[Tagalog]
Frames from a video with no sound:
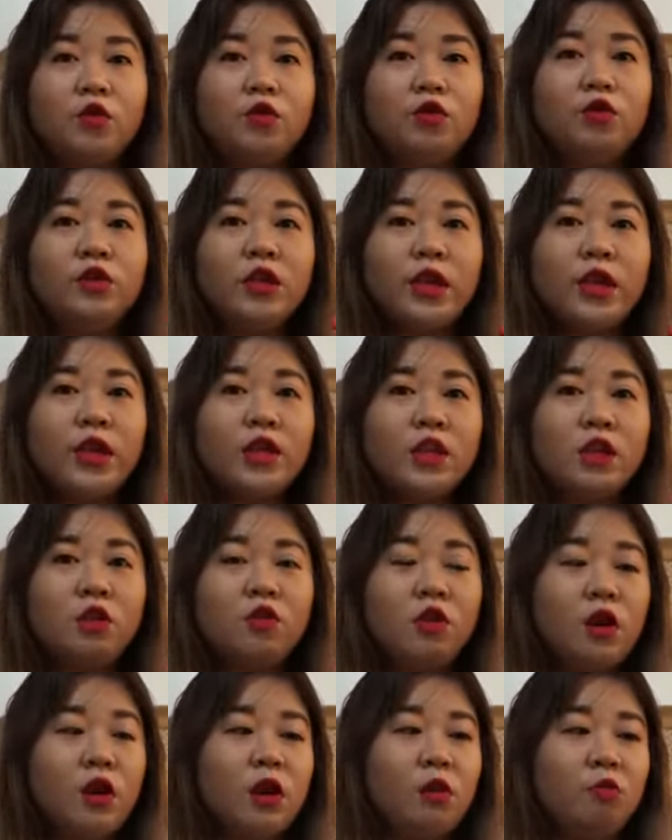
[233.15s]
una, hindi
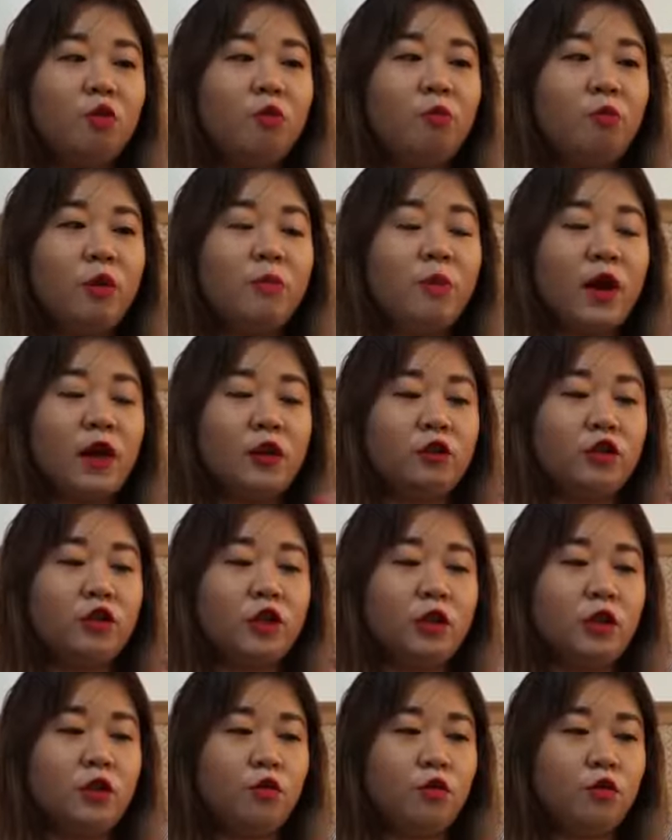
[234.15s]
ko alam kung paano
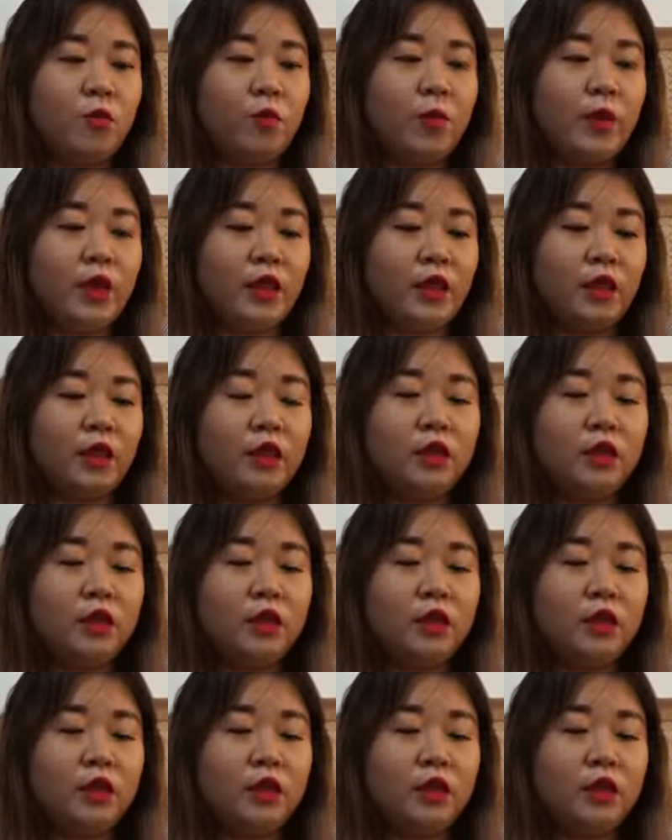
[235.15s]
siya i-open.